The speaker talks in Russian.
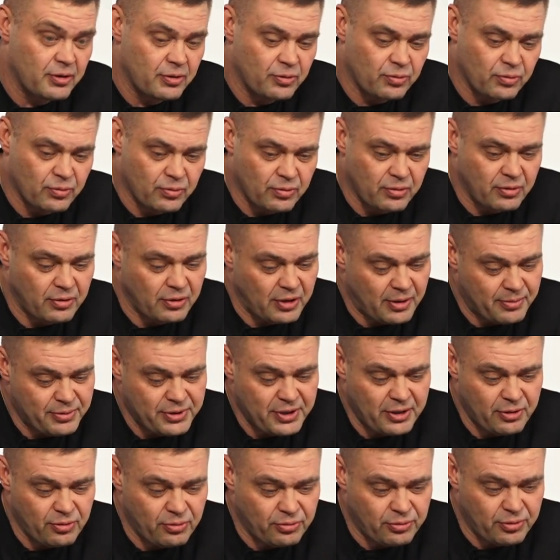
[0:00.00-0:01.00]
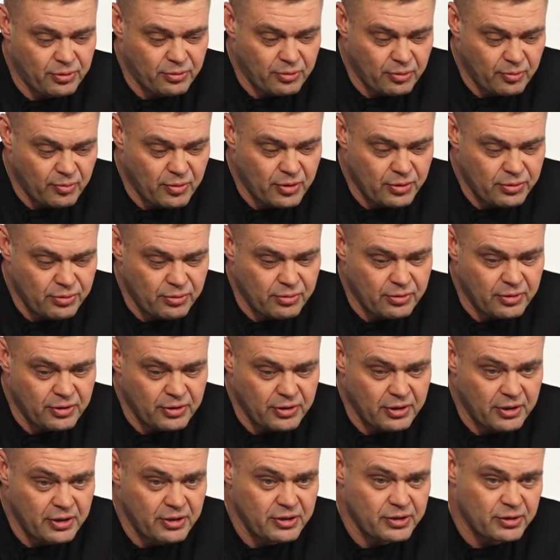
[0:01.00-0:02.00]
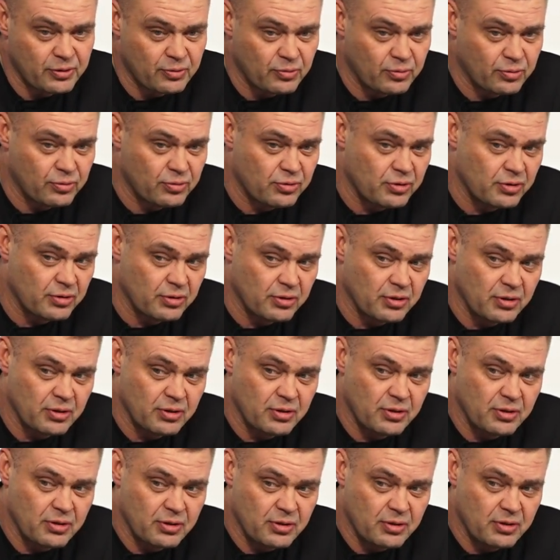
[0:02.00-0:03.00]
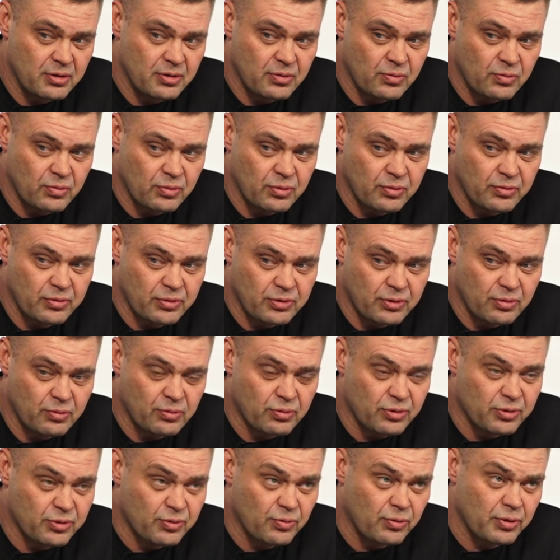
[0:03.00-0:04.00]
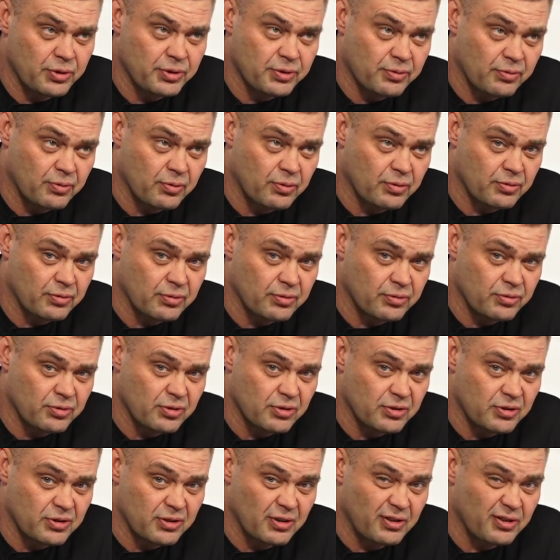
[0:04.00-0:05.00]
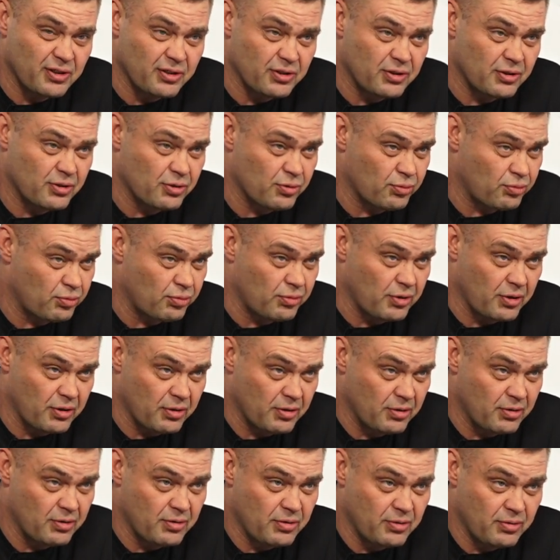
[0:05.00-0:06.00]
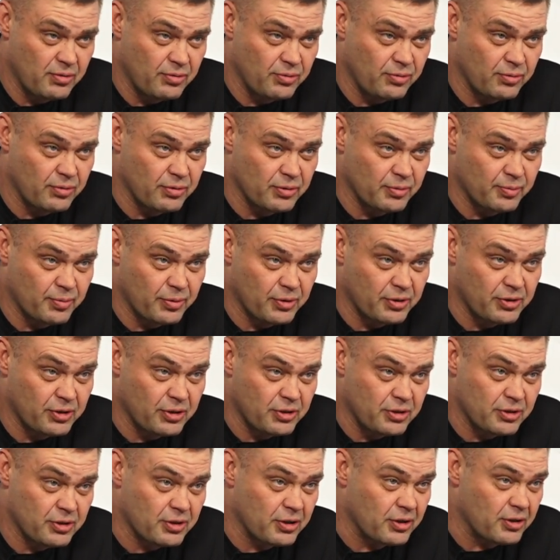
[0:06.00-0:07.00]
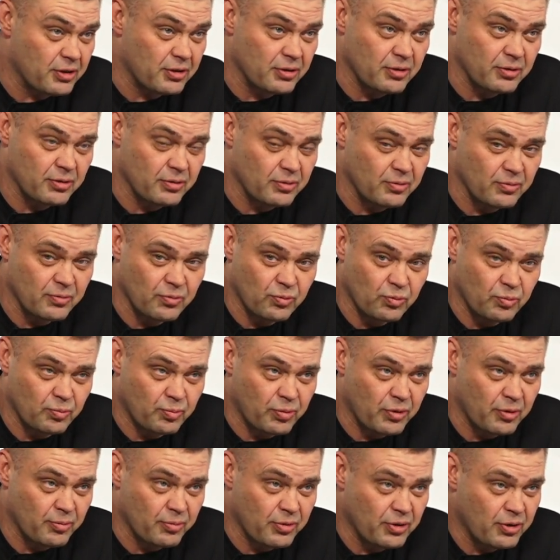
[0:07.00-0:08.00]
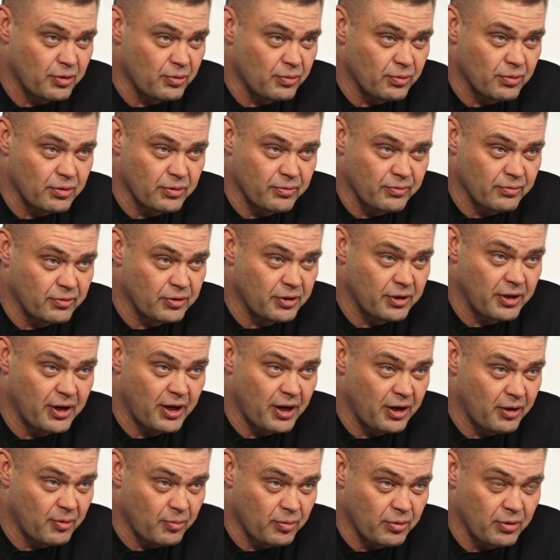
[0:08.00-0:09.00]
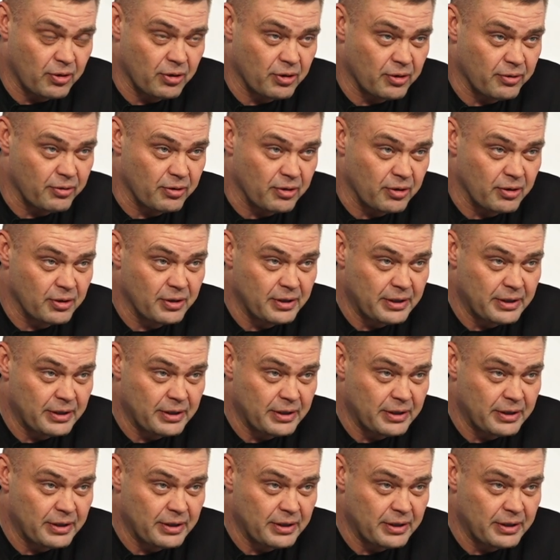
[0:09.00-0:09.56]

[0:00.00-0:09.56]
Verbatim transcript: Но Лапсан, он такой боксер интересный, он очень, у него есть такое свойство, он очень сильно держит удар. То есть практически пробить его нереально по голове.